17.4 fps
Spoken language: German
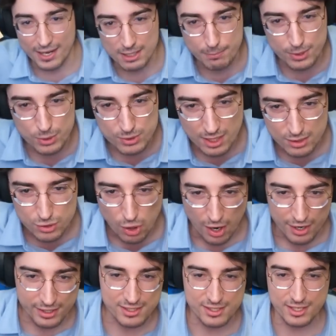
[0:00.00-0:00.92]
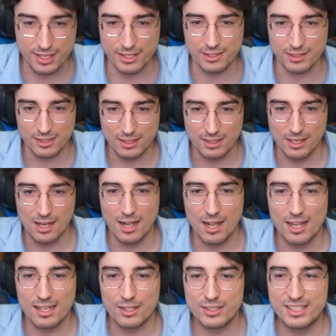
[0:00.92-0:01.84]
Abuser Tonisian,
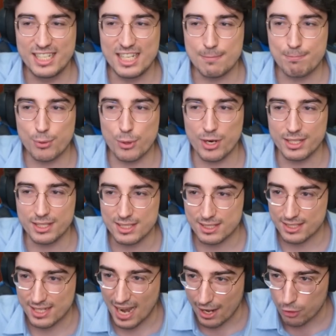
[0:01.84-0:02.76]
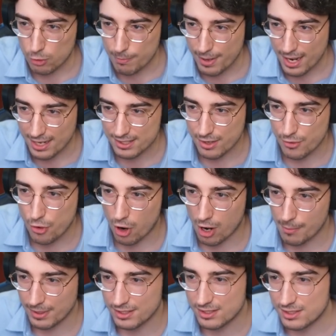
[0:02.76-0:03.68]
D-Prince, Janobert,
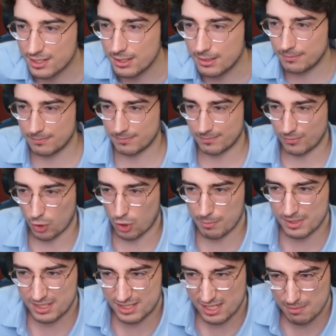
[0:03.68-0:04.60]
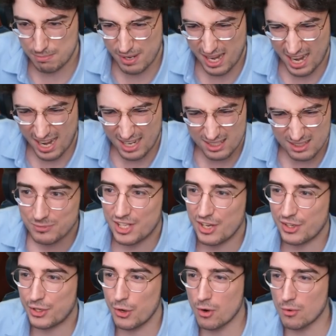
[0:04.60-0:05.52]
Norman, T Norman TPN,
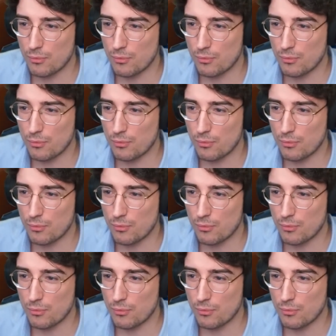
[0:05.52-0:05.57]
Kikyo,